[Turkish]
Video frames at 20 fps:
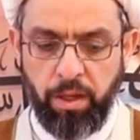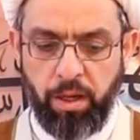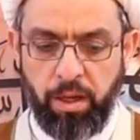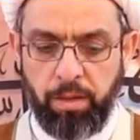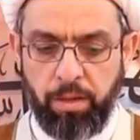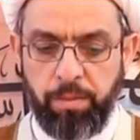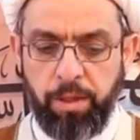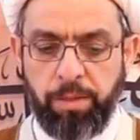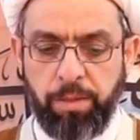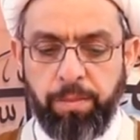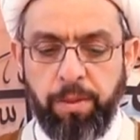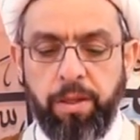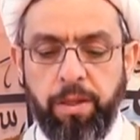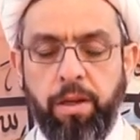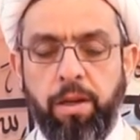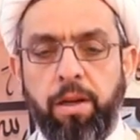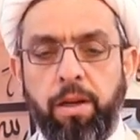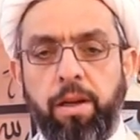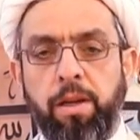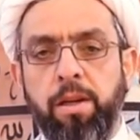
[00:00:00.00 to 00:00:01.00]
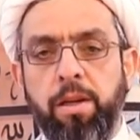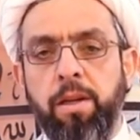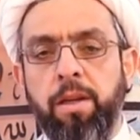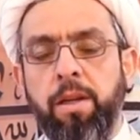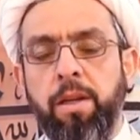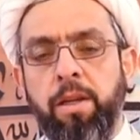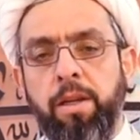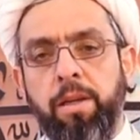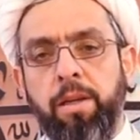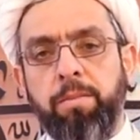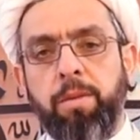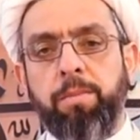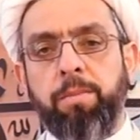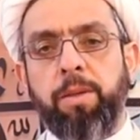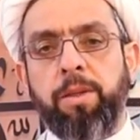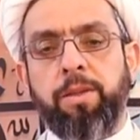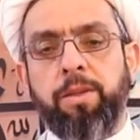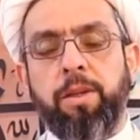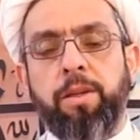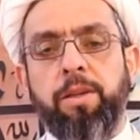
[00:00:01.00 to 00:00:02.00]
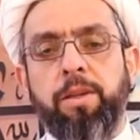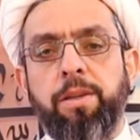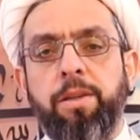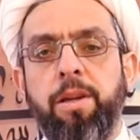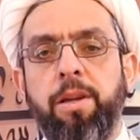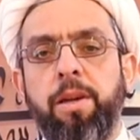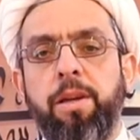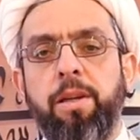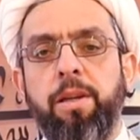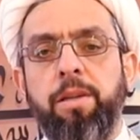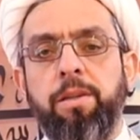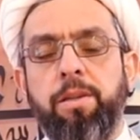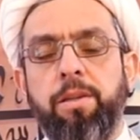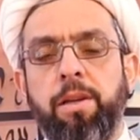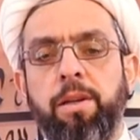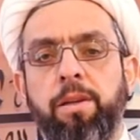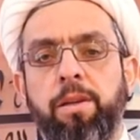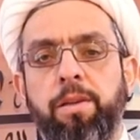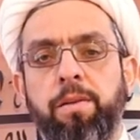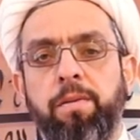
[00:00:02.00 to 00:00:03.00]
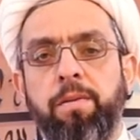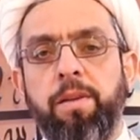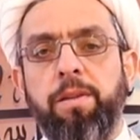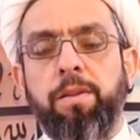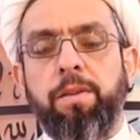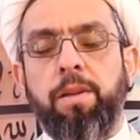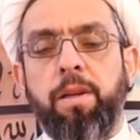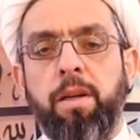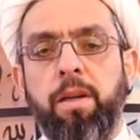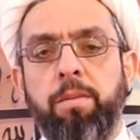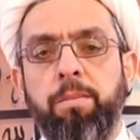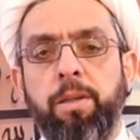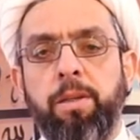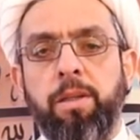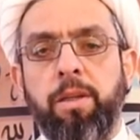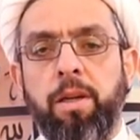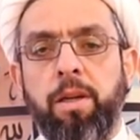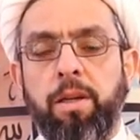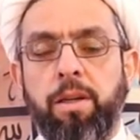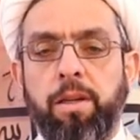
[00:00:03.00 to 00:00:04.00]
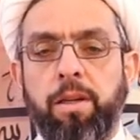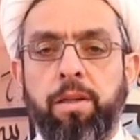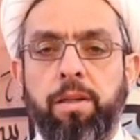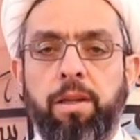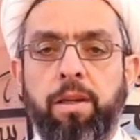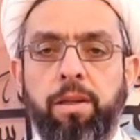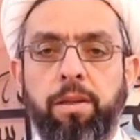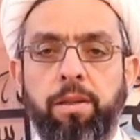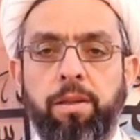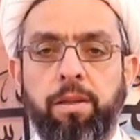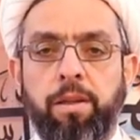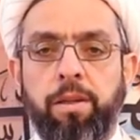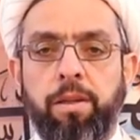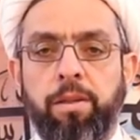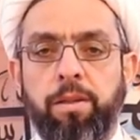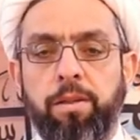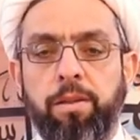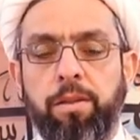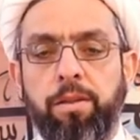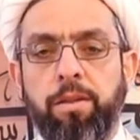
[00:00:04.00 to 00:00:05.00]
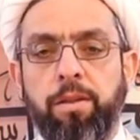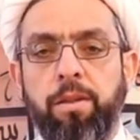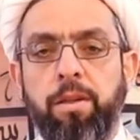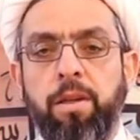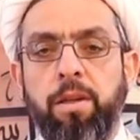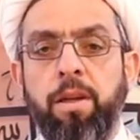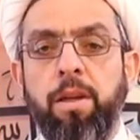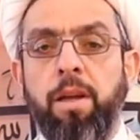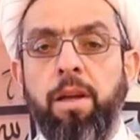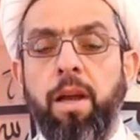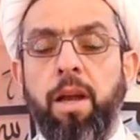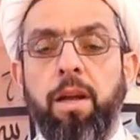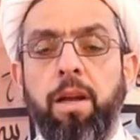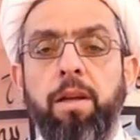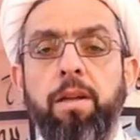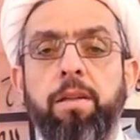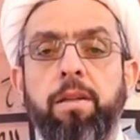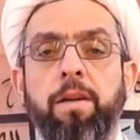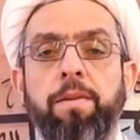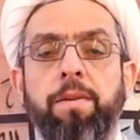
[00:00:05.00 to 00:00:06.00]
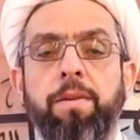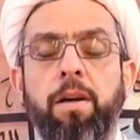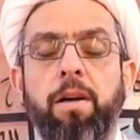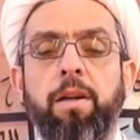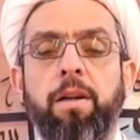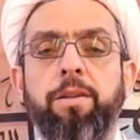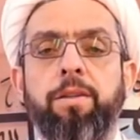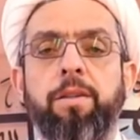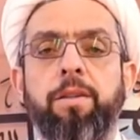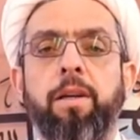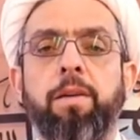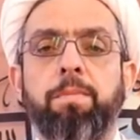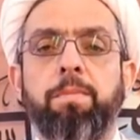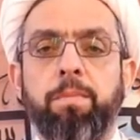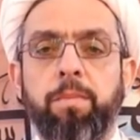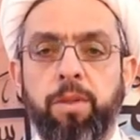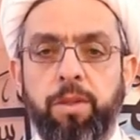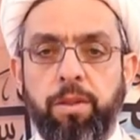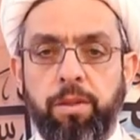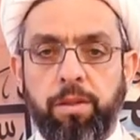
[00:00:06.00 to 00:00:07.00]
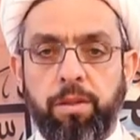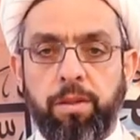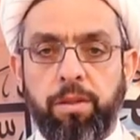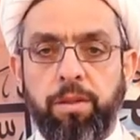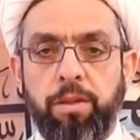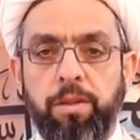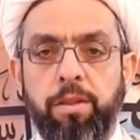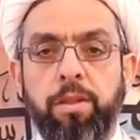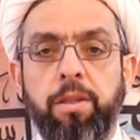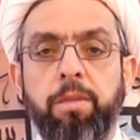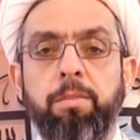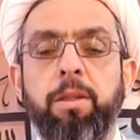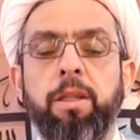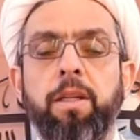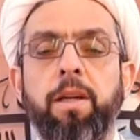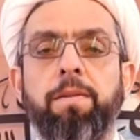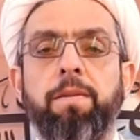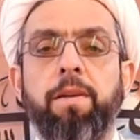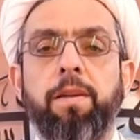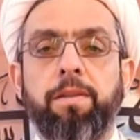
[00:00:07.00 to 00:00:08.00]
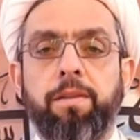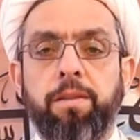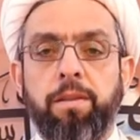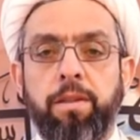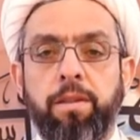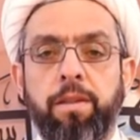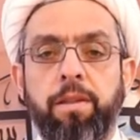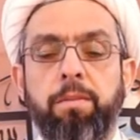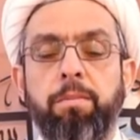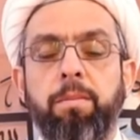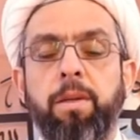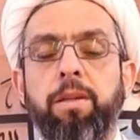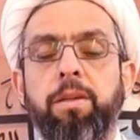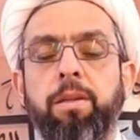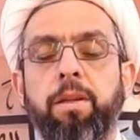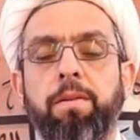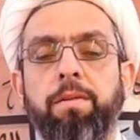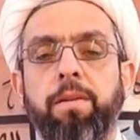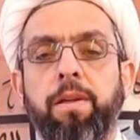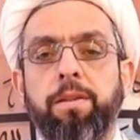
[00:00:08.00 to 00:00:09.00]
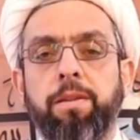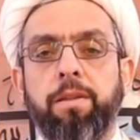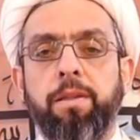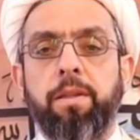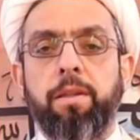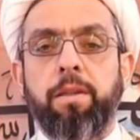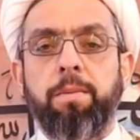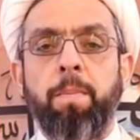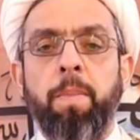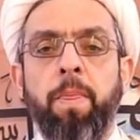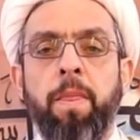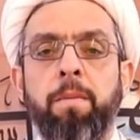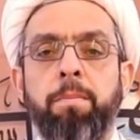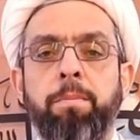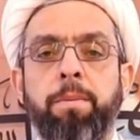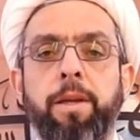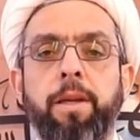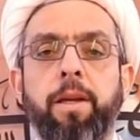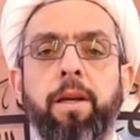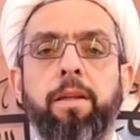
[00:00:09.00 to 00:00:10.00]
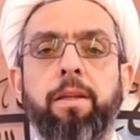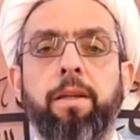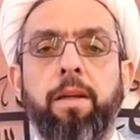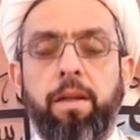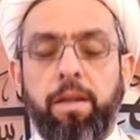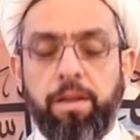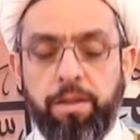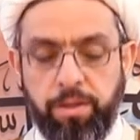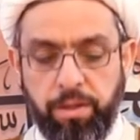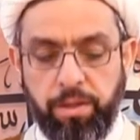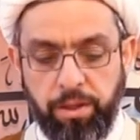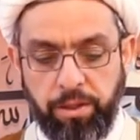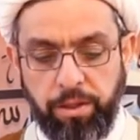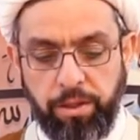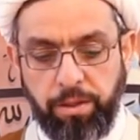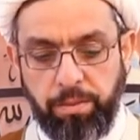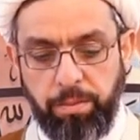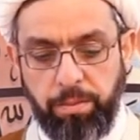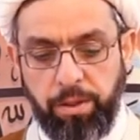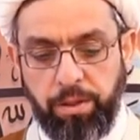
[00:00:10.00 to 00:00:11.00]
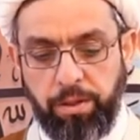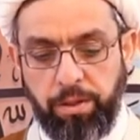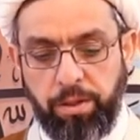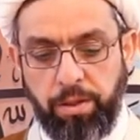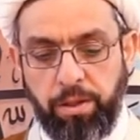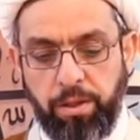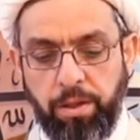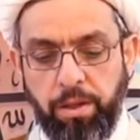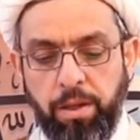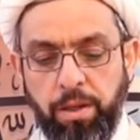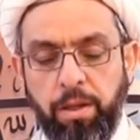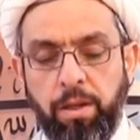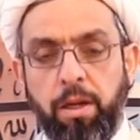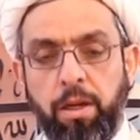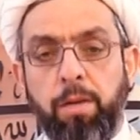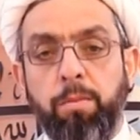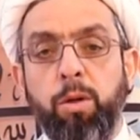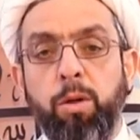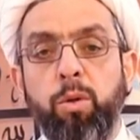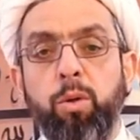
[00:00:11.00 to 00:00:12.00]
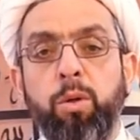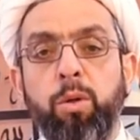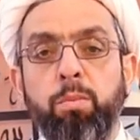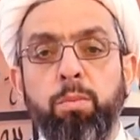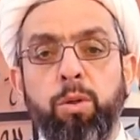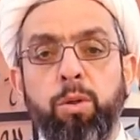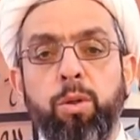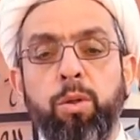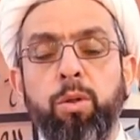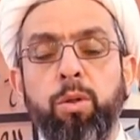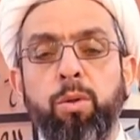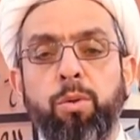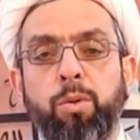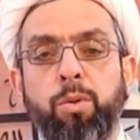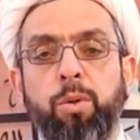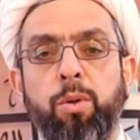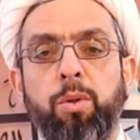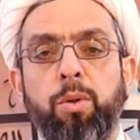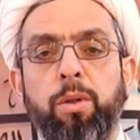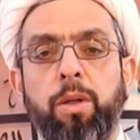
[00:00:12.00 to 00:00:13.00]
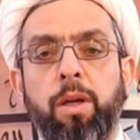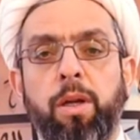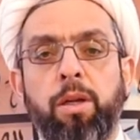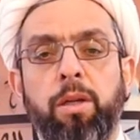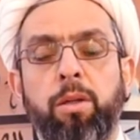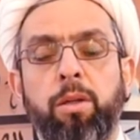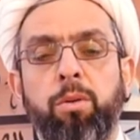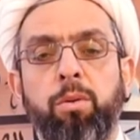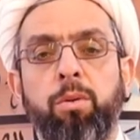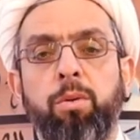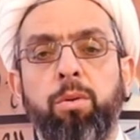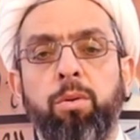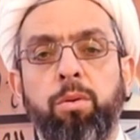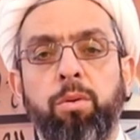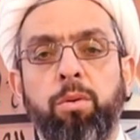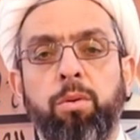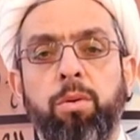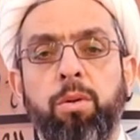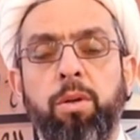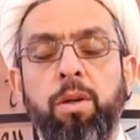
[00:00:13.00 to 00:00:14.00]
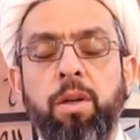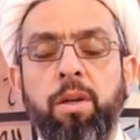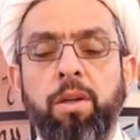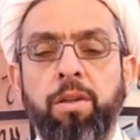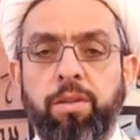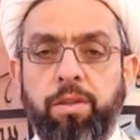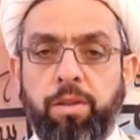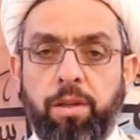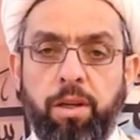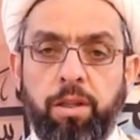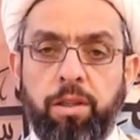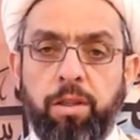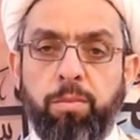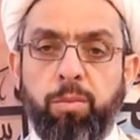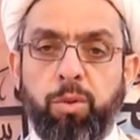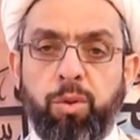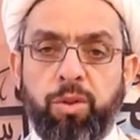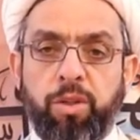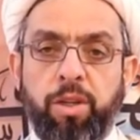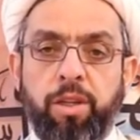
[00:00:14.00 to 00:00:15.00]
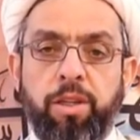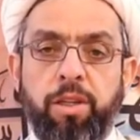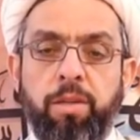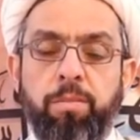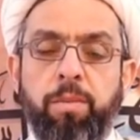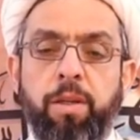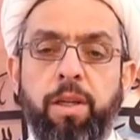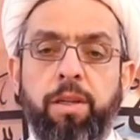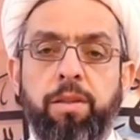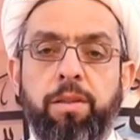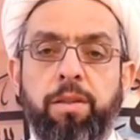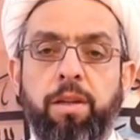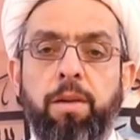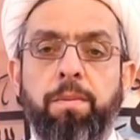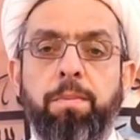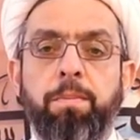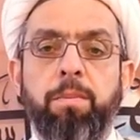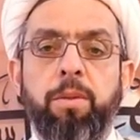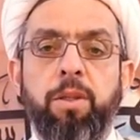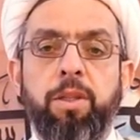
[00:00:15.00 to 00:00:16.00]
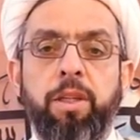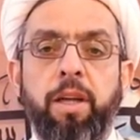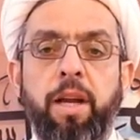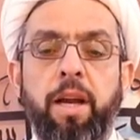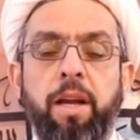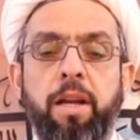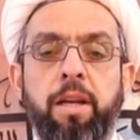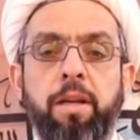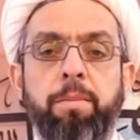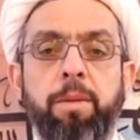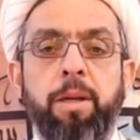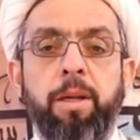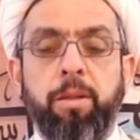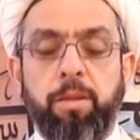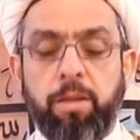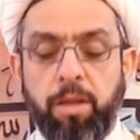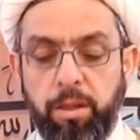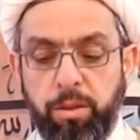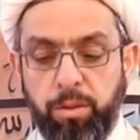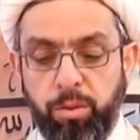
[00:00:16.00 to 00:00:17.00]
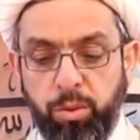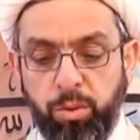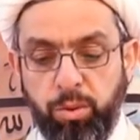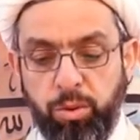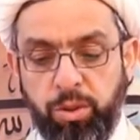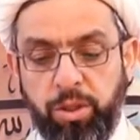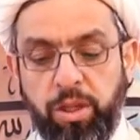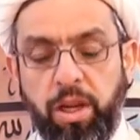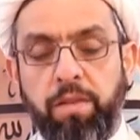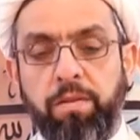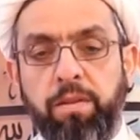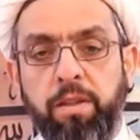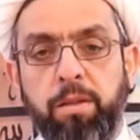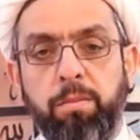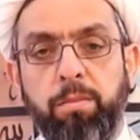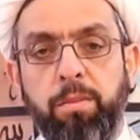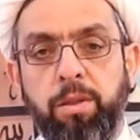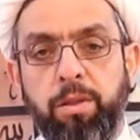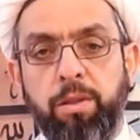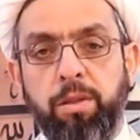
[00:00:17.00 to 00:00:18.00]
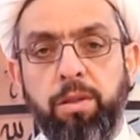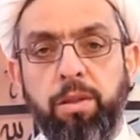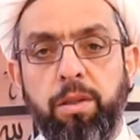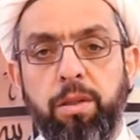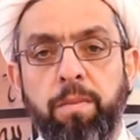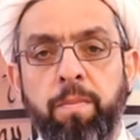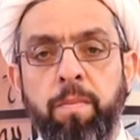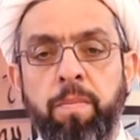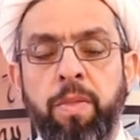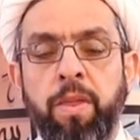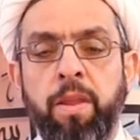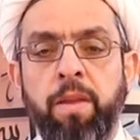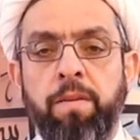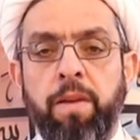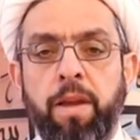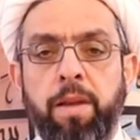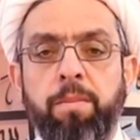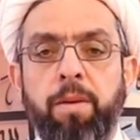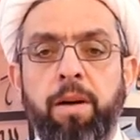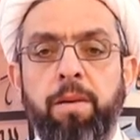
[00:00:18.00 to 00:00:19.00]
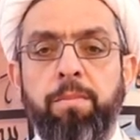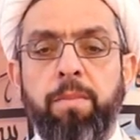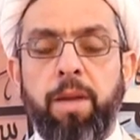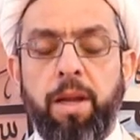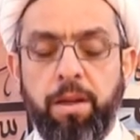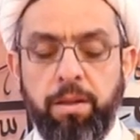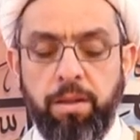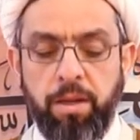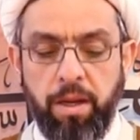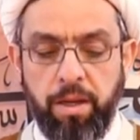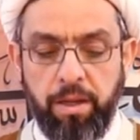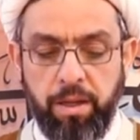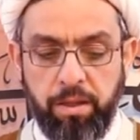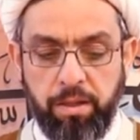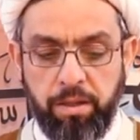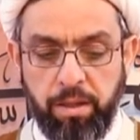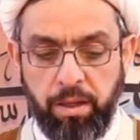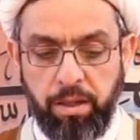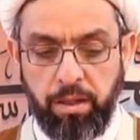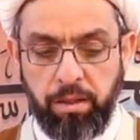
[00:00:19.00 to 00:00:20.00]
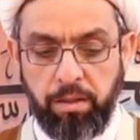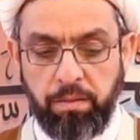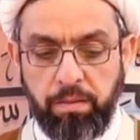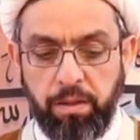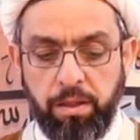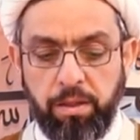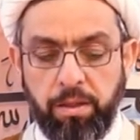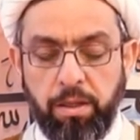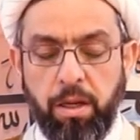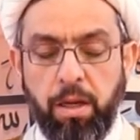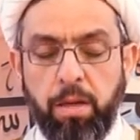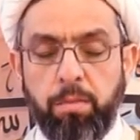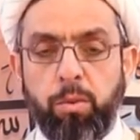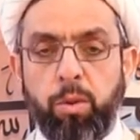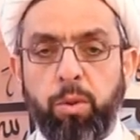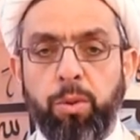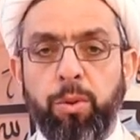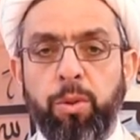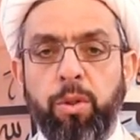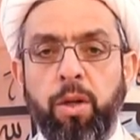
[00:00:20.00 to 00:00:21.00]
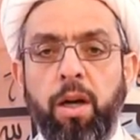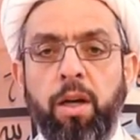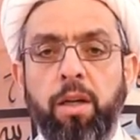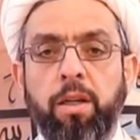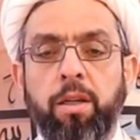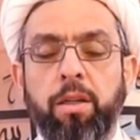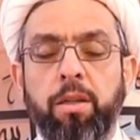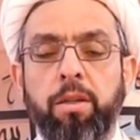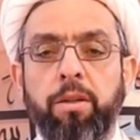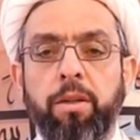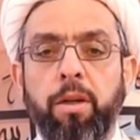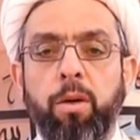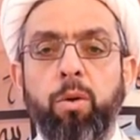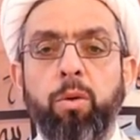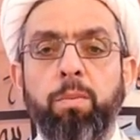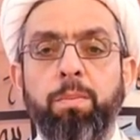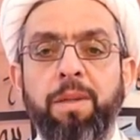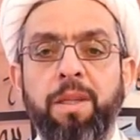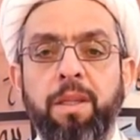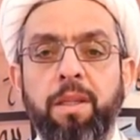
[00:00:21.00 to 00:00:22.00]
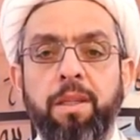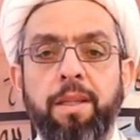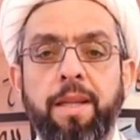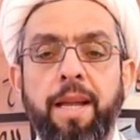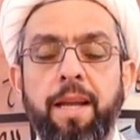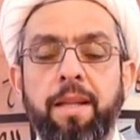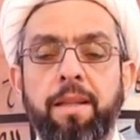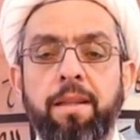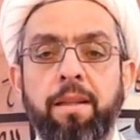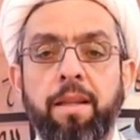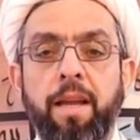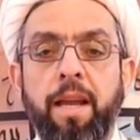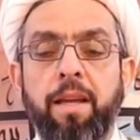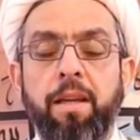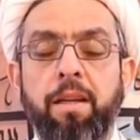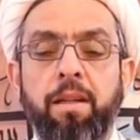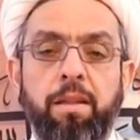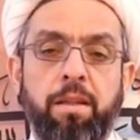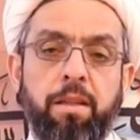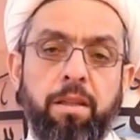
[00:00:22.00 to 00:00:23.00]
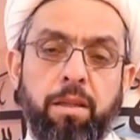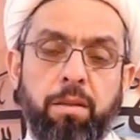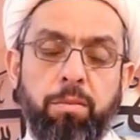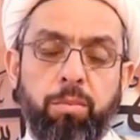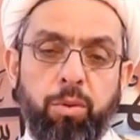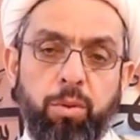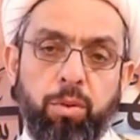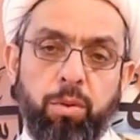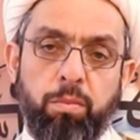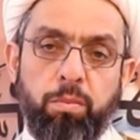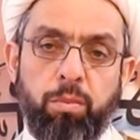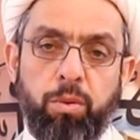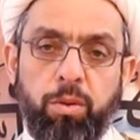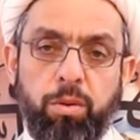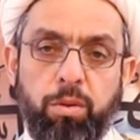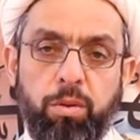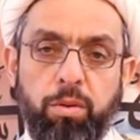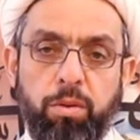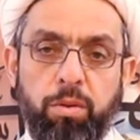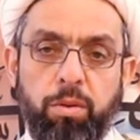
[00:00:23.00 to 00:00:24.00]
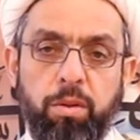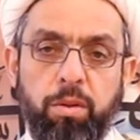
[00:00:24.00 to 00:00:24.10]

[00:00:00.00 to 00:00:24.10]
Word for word: Ahmet bin Hilal, İmam Hasan Asker aleyhissalatü vesselamın yaranlarındandır. 50 defa hac yapmıştı. 20 defasını, 25 defasını piyada hacca gitmişti. Ama ömrünün sonlarına doğru sırat-ı mustakimden sapmış, ehli beytten yüz çevirmişti. Ve İmam Mehdi aleyhissalatü vesselam onun hakkında o bizden değildir buyurmuştur.